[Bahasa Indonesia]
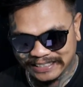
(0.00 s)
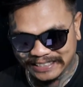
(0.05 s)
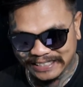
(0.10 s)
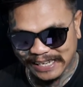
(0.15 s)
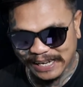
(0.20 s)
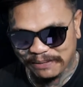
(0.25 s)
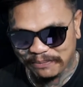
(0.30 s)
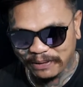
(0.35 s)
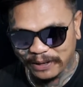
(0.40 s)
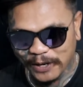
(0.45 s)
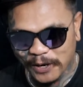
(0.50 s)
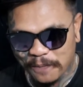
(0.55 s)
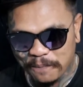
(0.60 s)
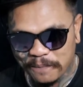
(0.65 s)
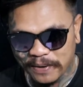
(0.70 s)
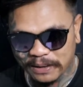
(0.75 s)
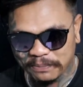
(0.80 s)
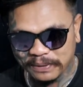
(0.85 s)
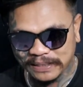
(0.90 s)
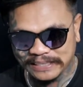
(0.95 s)

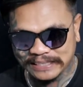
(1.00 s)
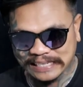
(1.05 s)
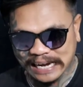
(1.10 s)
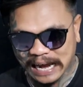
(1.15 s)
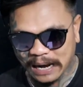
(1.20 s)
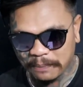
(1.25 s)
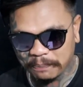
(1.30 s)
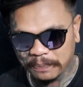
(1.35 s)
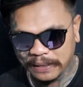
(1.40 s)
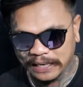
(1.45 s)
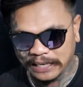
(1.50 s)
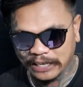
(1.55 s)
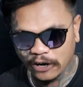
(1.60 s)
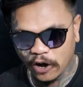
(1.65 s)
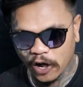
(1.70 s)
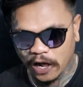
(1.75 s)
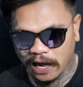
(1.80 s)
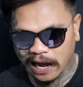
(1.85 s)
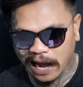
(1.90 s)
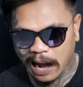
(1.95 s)
Sebelum berbincang
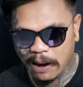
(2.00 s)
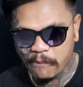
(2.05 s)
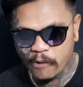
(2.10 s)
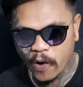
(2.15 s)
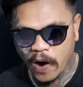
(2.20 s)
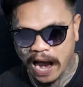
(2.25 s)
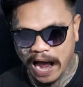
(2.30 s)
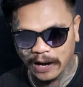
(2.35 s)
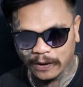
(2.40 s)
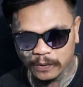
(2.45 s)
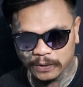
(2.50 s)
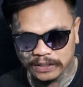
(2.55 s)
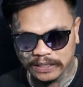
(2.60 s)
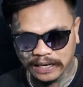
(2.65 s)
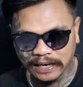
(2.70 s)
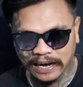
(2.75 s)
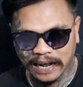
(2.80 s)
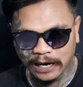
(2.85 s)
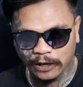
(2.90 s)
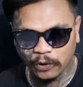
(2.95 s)
pinjol, kamu harus
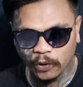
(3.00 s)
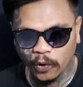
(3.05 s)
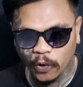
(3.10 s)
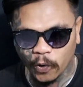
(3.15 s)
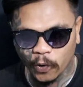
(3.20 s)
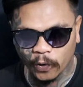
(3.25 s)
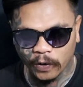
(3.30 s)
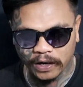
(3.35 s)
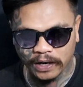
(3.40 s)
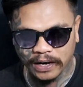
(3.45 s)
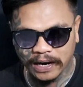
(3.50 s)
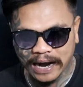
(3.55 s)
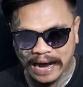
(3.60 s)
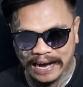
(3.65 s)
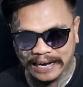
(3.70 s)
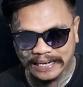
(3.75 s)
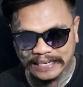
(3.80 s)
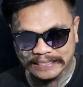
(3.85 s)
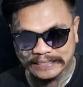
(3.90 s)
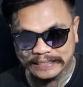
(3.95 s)
kenal dulu
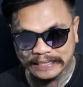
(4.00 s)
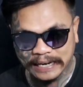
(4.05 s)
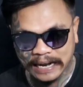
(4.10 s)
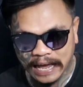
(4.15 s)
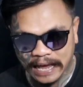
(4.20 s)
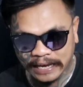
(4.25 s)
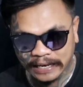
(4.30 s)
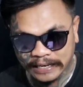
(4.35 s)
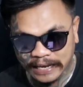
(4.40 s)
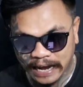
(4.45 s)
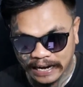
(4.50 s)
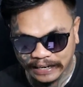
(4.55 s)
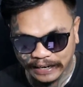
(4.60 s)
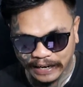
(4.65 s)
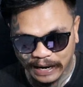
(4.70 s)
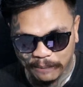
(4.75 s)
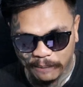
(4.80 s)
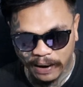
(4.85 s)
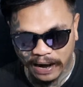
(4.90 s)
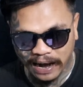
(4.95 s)
dengan istilah yang
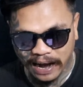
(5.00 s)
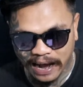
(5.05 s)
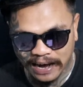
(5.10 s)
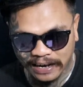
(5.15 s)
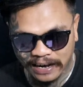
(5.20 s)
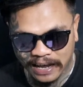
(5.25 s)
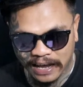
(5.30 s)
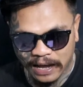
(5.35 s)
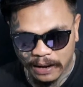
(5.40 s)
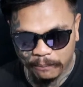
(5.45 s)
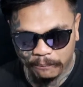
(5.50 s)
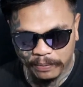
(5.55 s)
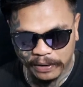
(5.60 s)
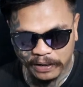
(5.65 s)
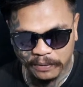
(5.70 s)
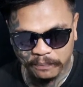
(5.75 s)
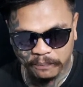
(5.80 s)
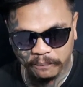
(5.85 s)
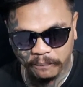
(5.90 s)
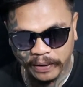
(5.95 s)
dinamakan
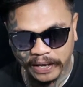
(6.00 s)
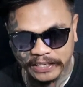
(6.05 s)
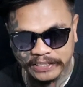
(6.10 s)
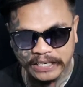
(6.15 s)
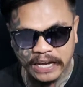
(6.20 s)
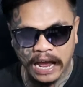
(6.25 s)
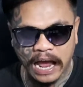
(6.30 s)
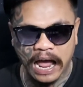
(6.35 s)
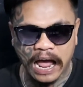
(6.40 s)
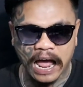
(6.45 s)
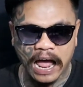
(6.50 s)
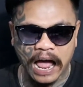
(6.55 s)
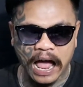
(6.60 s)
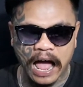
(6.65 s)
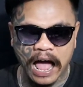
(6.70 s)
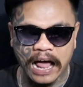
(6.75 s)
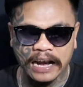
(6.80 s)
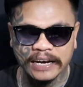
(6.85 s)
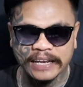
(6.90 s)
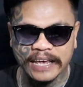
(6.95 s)
pinpage
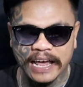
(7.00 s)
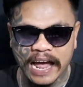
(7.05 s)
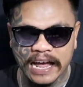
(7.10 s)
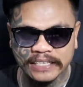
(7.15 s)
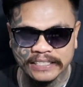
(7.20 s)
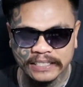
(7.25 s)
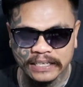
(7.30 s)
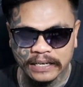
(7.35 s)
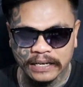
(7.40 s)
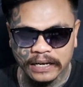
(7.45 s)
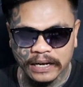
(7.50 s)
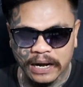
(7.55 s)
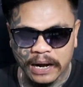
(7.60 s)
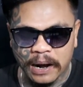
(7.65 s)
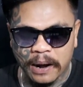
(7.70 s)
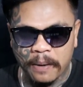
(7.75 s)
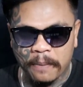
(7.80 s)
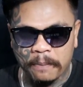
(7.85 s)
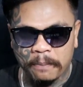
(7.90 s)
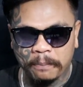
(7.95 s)
alias
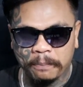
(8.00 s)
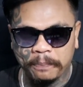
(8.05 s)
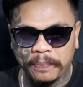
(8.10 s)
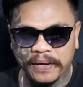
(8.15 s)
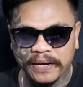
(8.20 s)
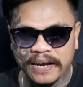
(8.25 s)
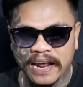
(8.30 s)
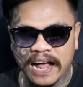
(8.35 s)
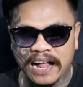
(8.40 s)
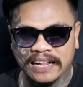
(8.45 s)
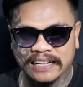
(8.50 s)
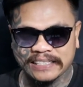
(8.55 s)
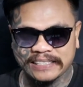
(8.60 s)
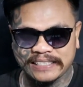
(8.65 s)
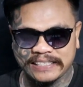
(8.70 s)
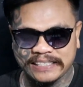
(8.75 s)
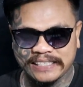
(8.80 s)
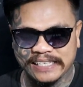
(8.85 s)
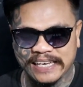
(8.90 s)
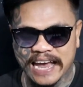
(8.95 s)

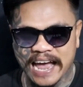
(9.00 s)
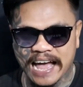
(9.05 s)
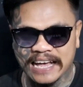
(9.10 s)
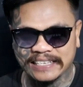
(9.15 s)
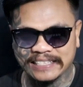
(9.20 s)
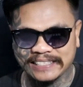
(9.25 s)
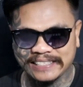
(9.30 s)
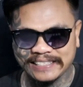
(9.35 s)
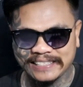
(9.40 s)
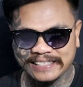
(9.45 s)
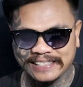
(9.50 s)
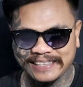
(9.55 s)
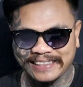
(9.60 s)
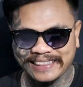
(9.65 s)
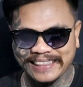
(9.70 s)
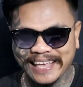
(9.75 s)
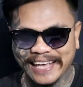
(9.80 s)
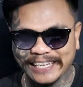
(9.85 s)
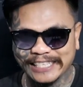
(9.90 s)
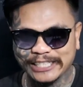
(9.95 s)
Peanut cias,
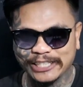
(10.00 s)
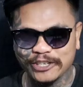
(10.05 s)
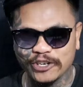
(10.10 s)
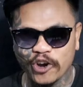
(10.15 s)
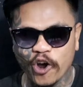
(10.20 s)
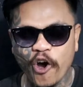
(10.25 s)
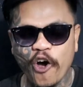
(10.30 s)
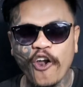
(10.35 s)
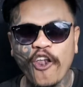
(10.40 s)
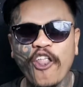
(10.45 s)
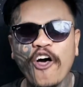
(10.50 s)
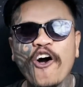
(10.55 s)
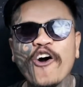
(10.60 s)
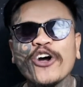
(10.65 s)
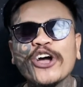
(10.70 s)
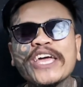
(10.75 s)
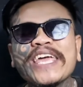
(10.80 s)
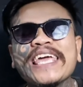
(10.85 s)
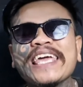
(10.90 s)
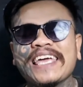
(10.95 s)

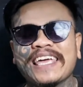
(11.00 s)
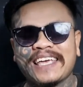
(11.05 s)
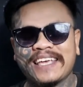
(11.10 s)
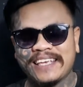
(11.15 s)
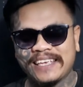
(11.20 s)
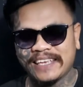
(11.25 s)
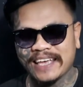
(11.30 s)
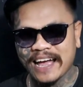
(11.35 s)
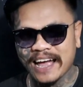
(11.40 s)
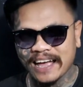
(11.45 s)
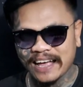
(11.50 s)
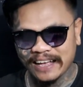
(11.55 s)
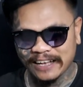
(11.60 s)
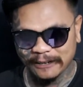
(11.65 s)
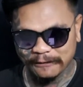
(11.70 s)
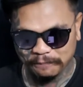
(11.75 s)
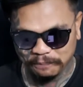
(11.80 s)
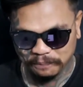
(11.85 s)
Technology ya.